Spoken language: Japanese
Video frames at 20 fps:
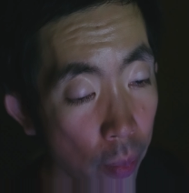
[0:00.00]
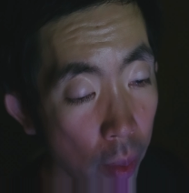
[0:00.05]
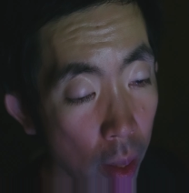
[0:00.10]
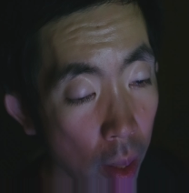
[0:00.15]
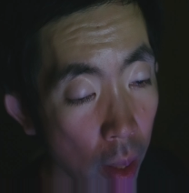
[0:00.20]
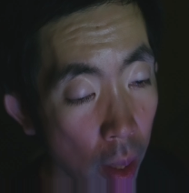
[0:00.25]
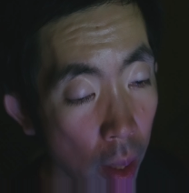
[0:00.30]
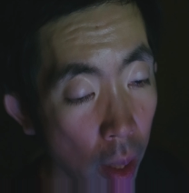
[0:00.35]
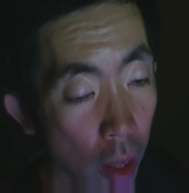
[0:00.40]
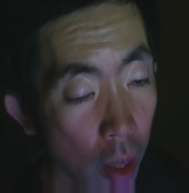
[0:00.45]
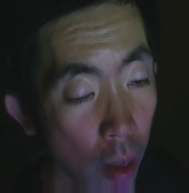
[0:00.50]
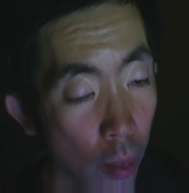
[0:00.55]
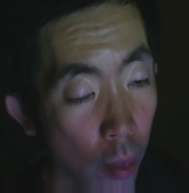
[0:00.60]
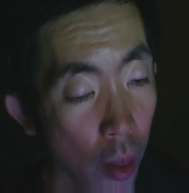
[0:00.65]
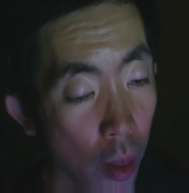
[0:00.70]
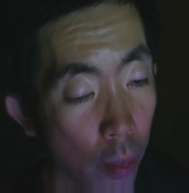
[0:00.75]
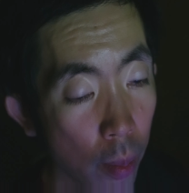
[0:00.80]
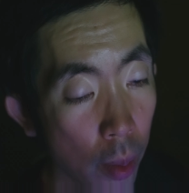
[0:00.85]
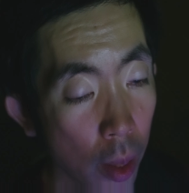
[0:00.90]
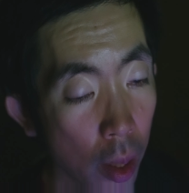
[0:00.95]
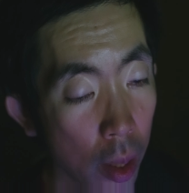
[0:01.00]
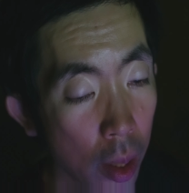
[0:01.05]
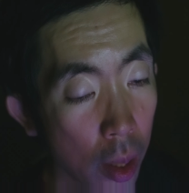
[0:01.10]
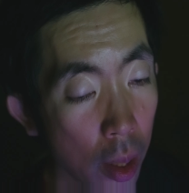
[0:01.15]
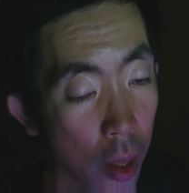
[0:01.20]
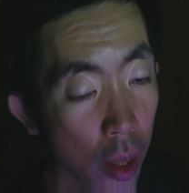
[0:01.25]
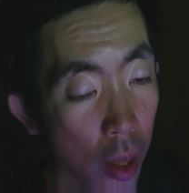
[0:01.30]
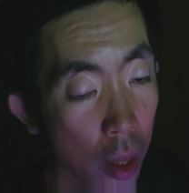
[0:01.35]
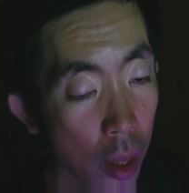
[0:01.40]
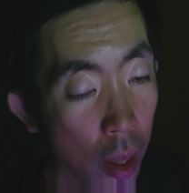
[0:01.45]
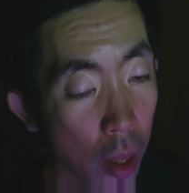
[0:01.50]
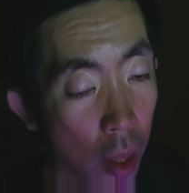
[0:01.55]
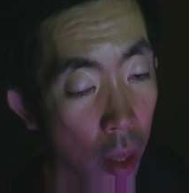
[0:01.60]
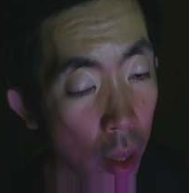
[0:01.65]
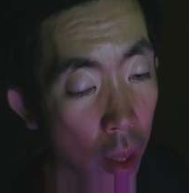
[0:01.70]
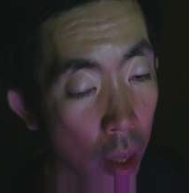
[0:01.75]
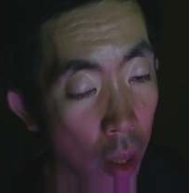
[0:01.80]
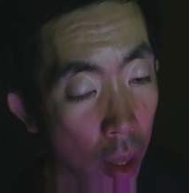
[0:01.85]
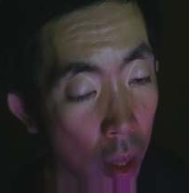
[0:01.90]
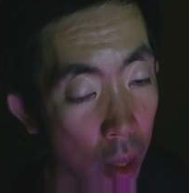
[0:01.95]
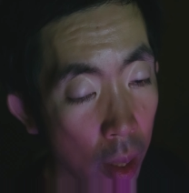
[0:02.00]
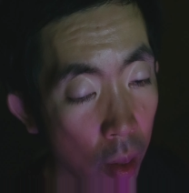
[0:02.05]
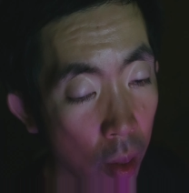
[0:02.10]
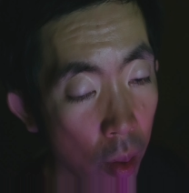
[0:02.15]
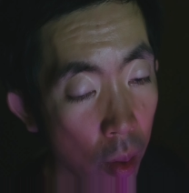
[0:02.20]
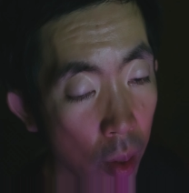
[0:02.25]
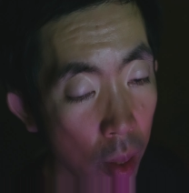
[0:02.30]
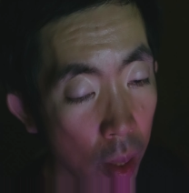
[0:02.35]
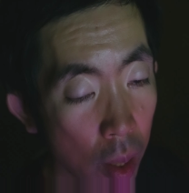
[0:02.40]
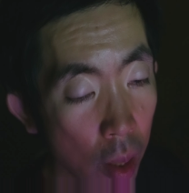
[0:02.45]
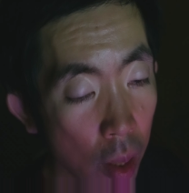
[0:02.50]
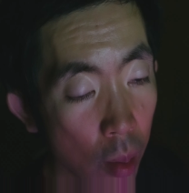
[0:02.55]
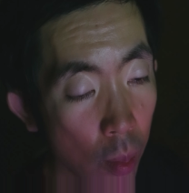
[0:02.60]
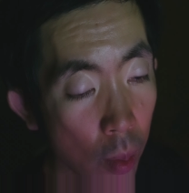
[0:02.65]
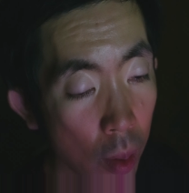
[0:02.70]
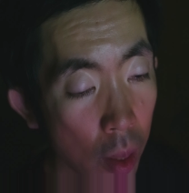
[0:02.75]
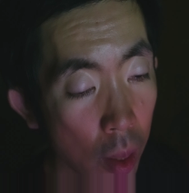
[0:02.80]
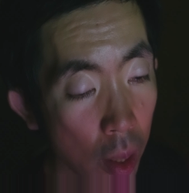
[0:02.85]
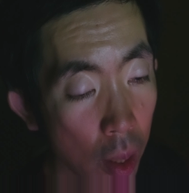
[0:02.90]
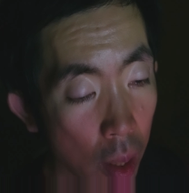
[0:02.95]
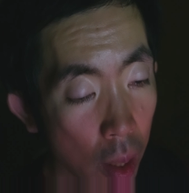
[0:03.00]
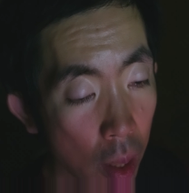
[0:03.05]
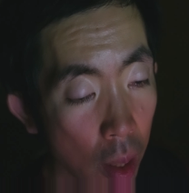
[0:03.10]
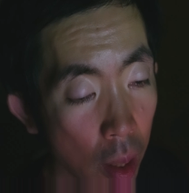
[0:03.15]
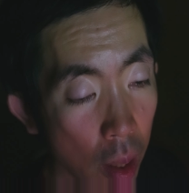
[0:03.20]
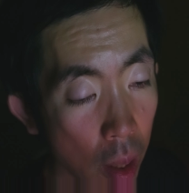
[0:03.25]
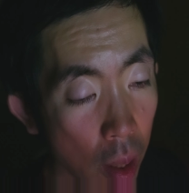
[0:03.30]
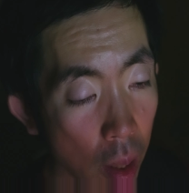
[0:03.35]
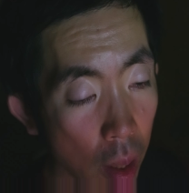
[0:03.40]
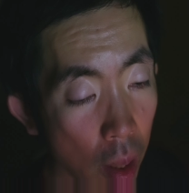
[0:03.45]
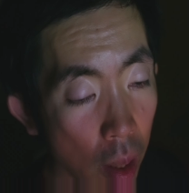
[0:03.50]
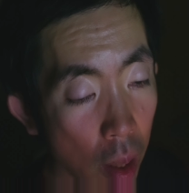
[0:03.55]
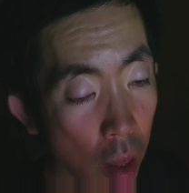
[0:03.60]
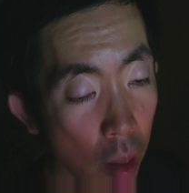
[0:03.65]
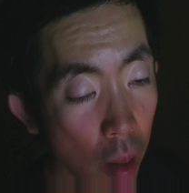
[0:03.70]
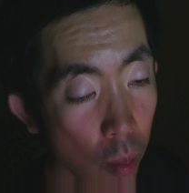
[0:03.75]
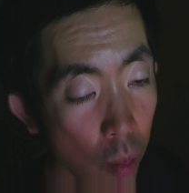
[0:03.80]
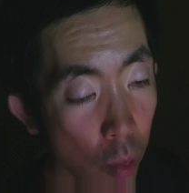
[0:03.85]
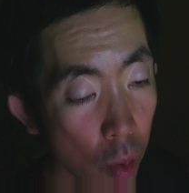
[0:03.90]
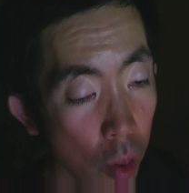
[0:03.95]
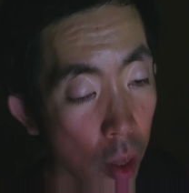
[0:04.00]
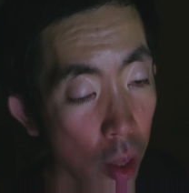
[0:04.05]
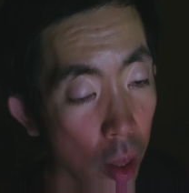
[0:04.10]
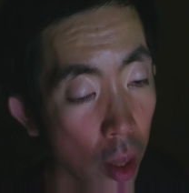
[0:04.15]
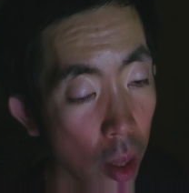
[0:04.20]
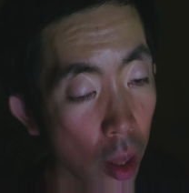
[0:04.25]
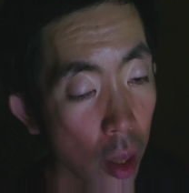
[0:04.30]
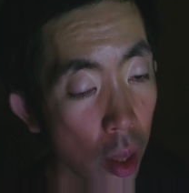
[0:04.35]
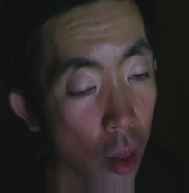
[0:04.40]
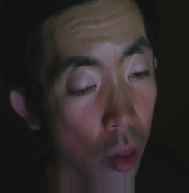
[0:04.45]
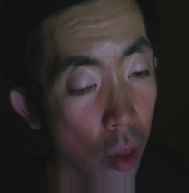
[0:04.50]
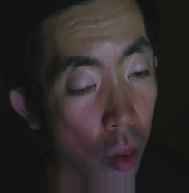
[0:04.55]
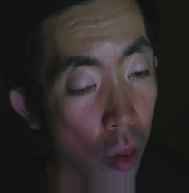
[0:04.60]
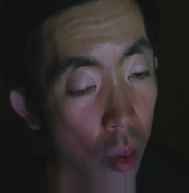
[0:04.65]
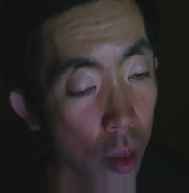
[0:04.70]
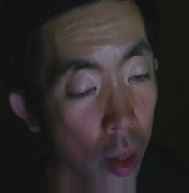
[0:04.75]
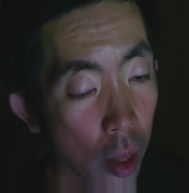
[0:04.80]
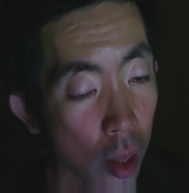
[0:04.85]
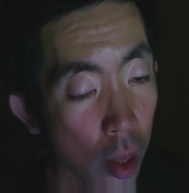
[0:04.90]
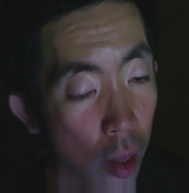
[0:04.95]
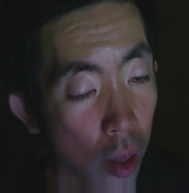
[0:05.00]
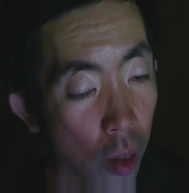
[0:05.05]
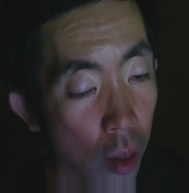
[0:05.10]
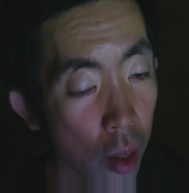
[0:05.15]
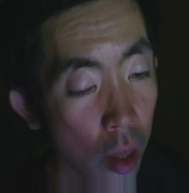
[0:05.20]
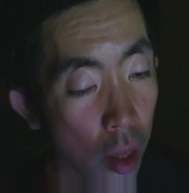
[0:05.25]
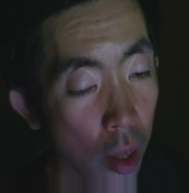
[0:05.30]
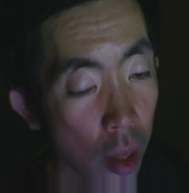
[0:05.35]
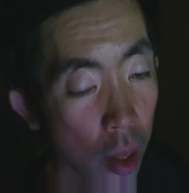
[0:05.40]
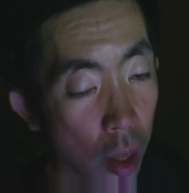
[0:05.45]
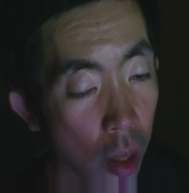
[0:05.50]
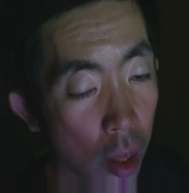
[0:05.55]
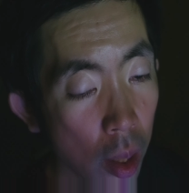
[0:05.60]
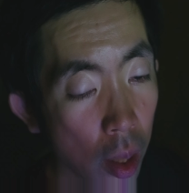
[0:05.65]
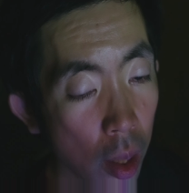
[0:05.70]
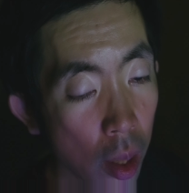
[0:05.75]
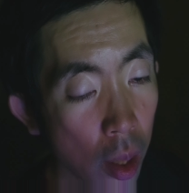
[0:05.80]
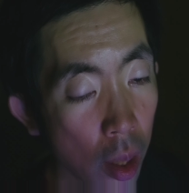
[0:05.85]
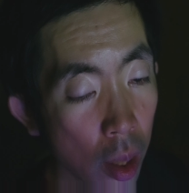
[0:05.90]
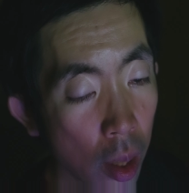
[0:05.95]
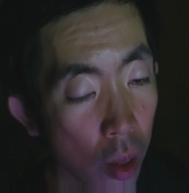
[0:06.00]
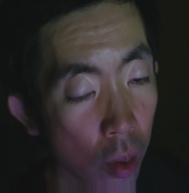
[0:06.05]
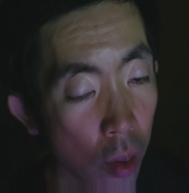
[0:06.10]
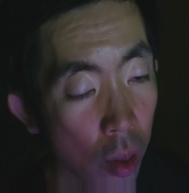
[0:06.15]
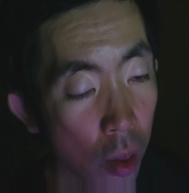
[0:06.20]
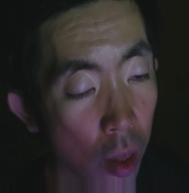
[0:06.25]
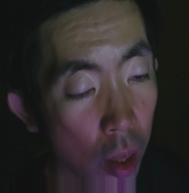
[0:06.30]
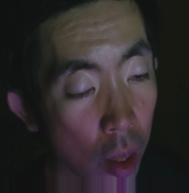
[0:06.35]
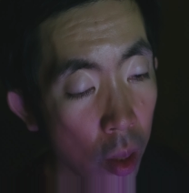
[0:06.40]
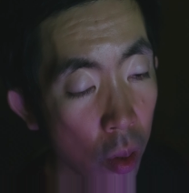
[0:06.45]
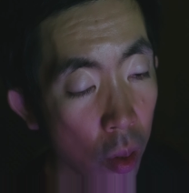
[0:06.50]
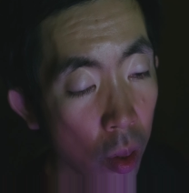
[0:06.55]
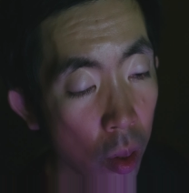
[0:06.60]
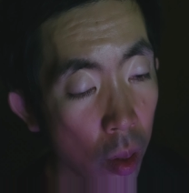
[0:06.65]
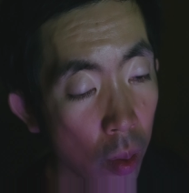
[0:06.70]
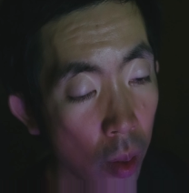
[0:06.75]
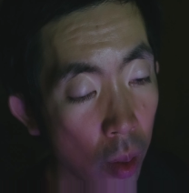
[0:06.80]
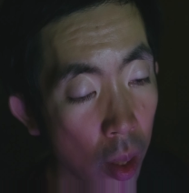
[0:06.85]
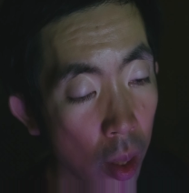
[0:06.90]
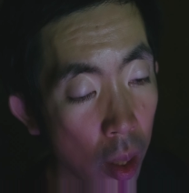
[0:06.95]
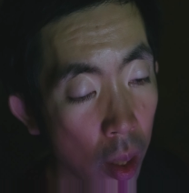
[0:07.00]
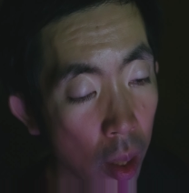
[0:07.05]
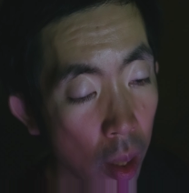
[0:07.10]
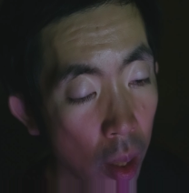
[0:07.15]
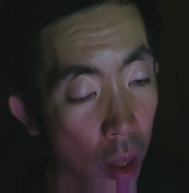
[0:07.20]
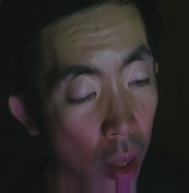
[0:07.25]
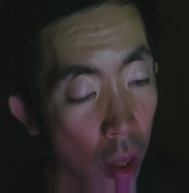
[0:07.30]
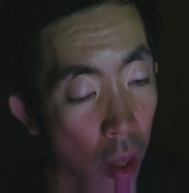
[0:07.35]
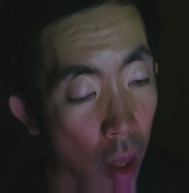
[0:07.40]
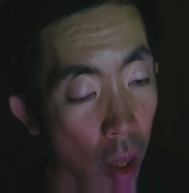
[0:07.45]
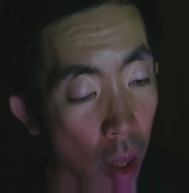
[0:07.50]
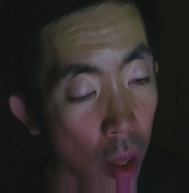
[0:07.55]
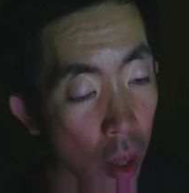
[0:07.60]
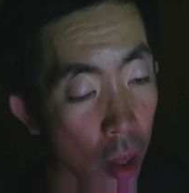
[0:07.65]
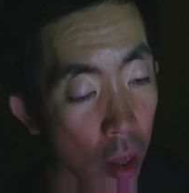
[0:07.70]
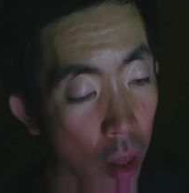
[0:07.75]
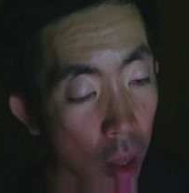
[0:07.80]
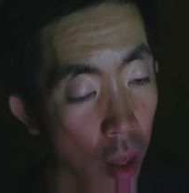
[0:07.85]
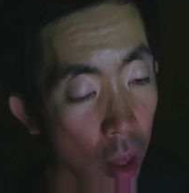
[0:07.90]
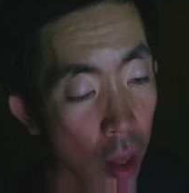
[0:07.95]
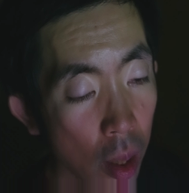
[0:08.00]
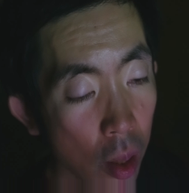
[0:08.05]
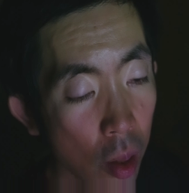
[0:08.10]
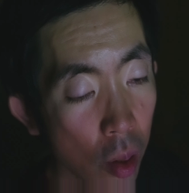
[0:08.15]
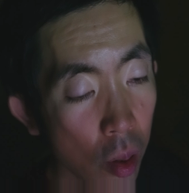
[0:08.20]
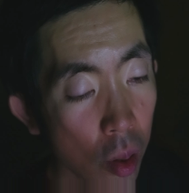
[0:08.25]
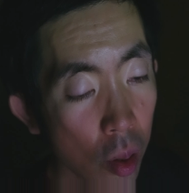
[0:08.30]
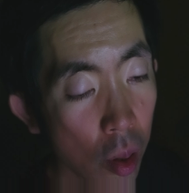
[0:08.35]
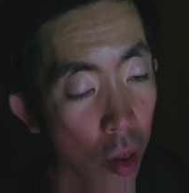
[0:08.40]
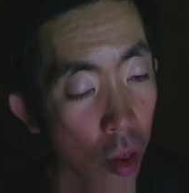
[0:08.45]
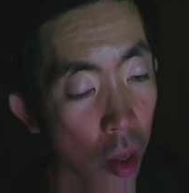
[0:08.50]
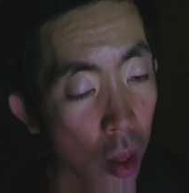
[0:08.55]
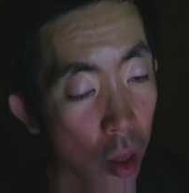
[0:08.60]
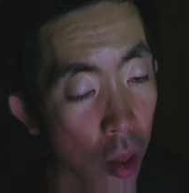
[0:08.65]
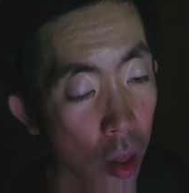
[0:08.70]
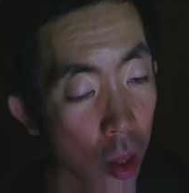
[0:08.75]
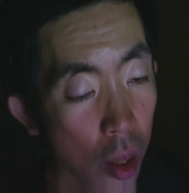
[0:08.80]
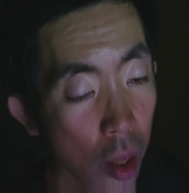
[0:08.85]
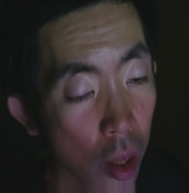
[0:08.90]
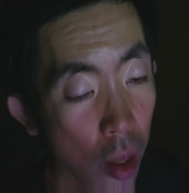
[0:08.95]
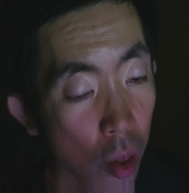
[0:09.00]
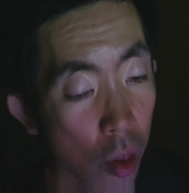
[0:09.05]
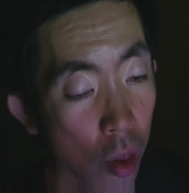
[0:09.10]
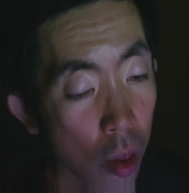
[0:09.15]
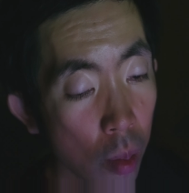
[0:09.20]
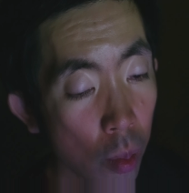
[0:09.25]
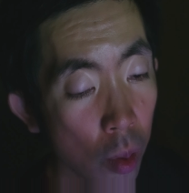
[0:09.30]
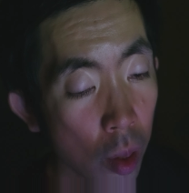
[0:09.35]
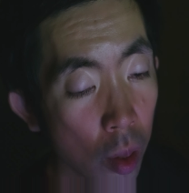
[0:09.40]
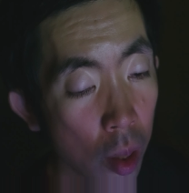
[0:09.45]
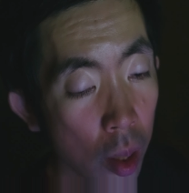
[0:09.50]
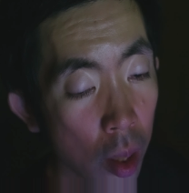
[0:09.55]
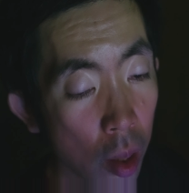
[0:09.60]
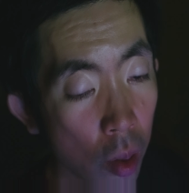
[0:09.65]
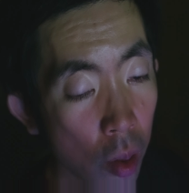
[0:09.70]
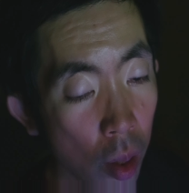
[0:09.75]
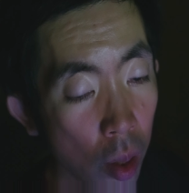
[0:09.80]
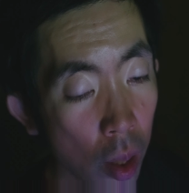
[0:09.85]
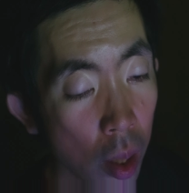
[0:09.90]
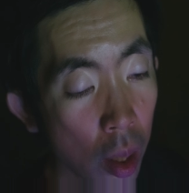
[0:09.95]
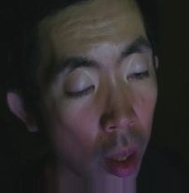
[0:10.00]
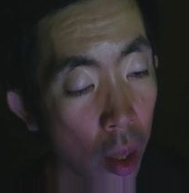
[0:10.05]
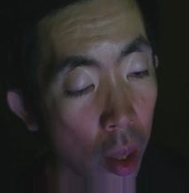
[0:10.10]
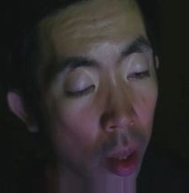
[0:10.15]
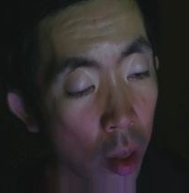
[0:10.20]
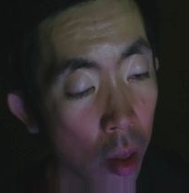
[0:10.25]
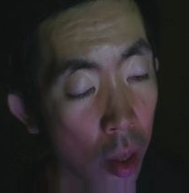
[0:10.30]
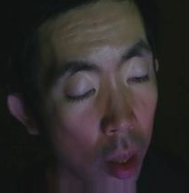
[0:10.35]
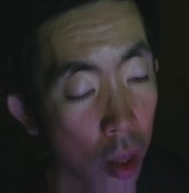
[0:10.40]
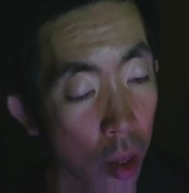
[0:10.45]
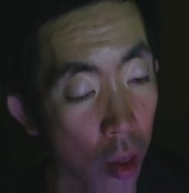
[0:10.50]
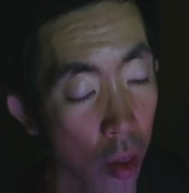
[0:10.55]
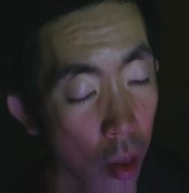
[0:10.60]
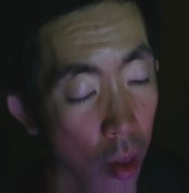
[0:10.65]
で、たまたま空き地があったからその死体を持ってきた。持ってきたけど腐ってるし汚いからどうにかしろって言われたんで、なんとその空き地でいくつもの死体を焼いたって言うんですよ。